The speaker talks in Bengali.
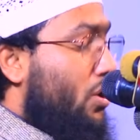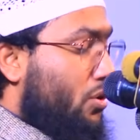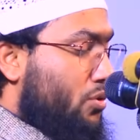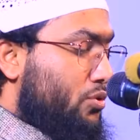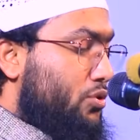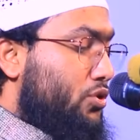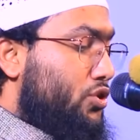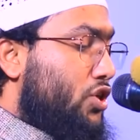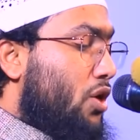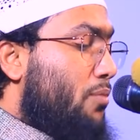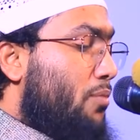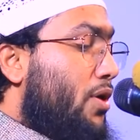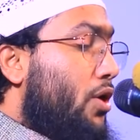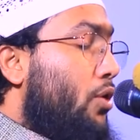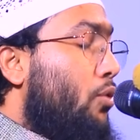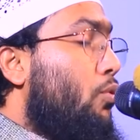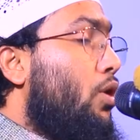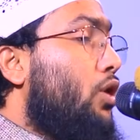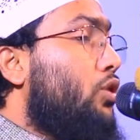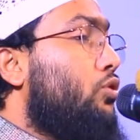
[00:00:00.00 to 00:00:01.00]
কোন সময়
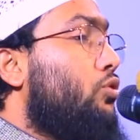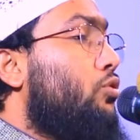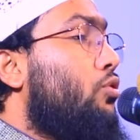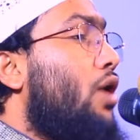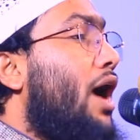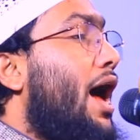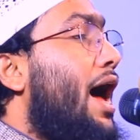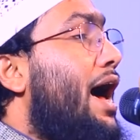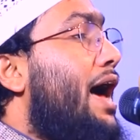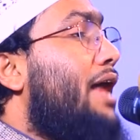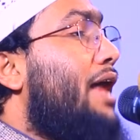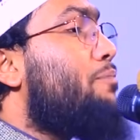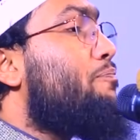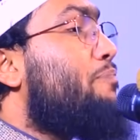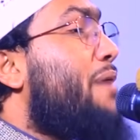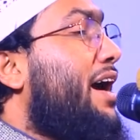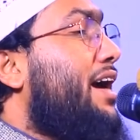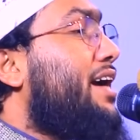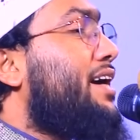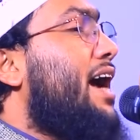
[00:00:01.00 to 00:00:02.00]
অদ্দোহার
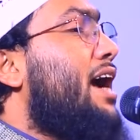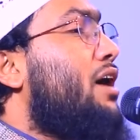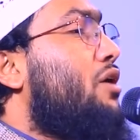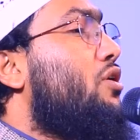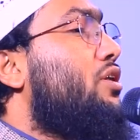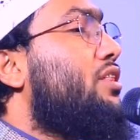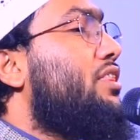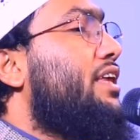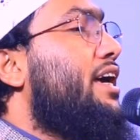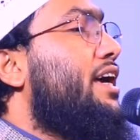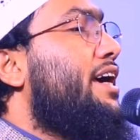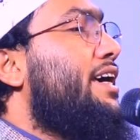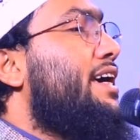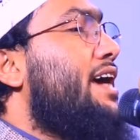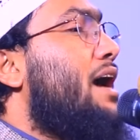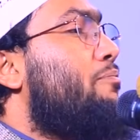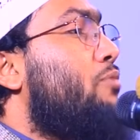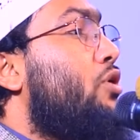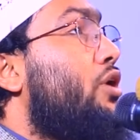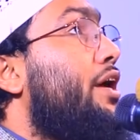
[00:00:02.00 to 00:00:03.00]
ব্যাখ্যা করতে
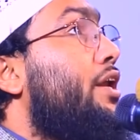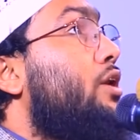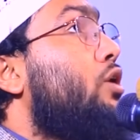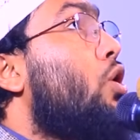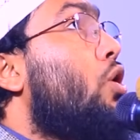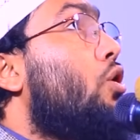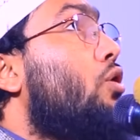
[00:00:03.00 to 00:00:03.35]
গিয়া বলেন